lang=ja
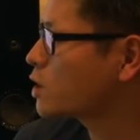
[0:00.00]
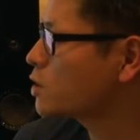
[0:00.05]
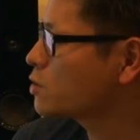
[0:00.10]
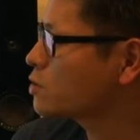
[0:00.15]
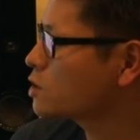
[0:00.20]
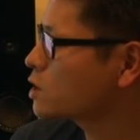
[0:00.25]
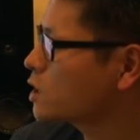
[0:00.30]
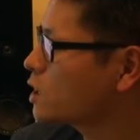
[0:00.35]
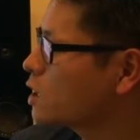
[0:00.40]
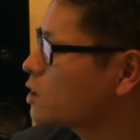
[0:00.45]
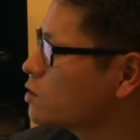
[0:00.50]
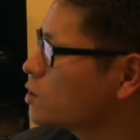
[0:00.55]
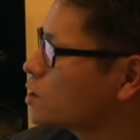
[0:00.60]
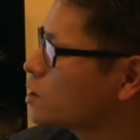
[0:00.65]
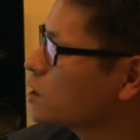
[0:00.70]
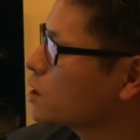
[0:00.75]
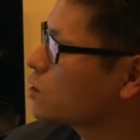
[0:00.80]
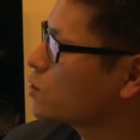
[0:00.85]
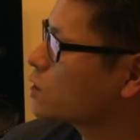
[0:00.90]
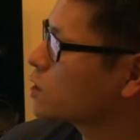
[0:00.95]
気をつけないとい
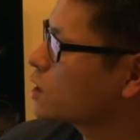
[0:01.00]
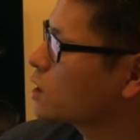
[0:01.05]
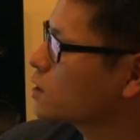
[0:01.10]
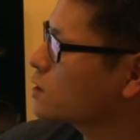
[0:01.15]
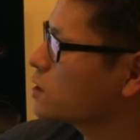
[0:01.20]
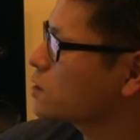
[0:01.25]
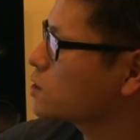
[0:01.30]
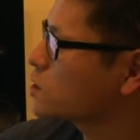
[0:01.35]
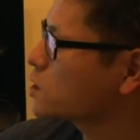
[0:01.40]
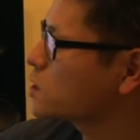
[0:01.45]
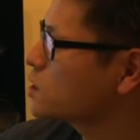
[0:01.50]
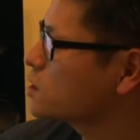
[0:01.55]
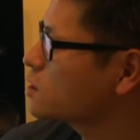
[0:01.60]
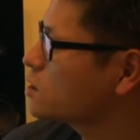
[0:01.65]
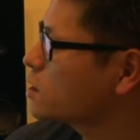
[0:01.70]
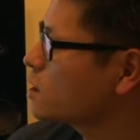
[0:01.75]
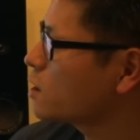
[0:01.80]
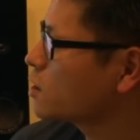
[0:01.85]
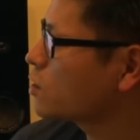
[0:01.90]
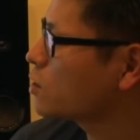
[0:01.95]
けないのは、単なる資
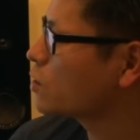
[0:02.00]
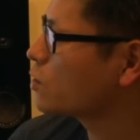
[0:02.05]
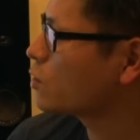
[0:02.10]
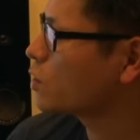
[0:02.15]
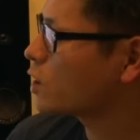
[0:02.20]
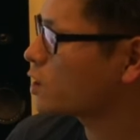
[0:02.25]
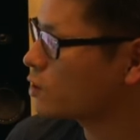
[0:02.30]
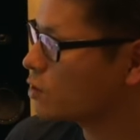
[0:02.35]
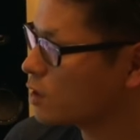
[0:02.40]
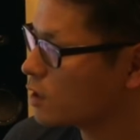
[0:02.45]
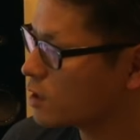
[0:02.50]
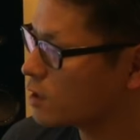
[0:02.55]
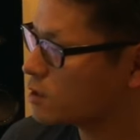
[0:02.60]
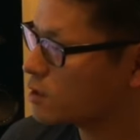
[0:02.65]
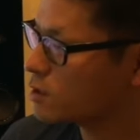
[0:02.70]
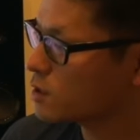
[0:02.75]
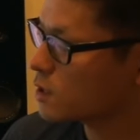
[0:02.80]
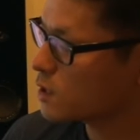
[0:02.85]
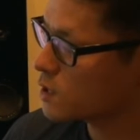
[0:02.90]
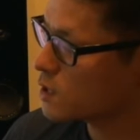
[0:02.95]
金提供、お金を
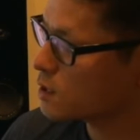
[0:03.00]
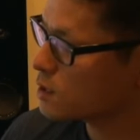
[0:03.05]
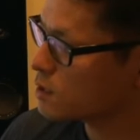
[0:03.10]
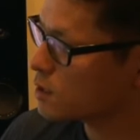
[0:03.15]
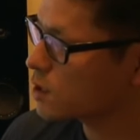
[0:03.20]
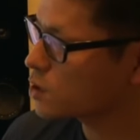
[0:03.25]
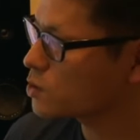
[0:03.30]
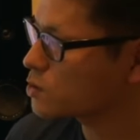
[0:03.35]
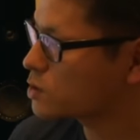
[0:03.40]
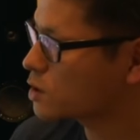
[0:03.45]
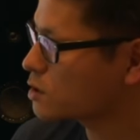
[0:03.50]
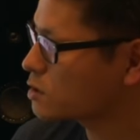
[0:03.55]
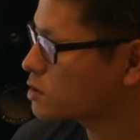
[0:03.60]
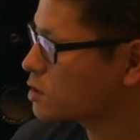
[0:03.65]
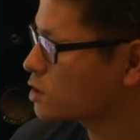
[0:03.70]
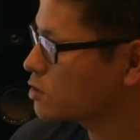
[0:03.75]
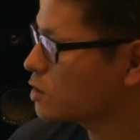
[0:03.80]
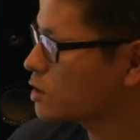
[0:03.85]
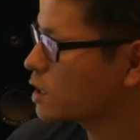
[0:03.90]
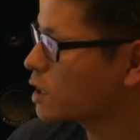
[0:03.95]
払っただけだったら著作
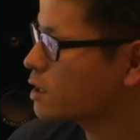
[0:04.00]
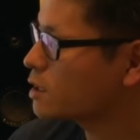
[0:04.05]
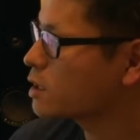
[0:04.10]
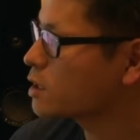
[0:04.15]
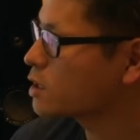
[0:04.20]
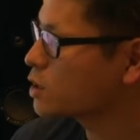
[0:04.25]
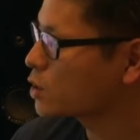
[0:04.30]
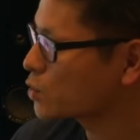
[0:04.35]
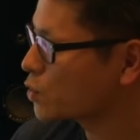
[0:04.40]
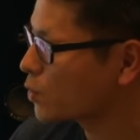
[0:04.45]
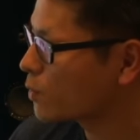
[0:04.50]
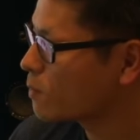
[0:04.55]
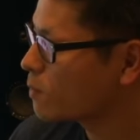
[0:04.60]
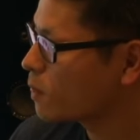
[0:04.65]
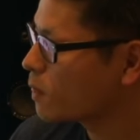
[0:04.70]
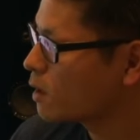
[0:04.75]
者にはなれないよと。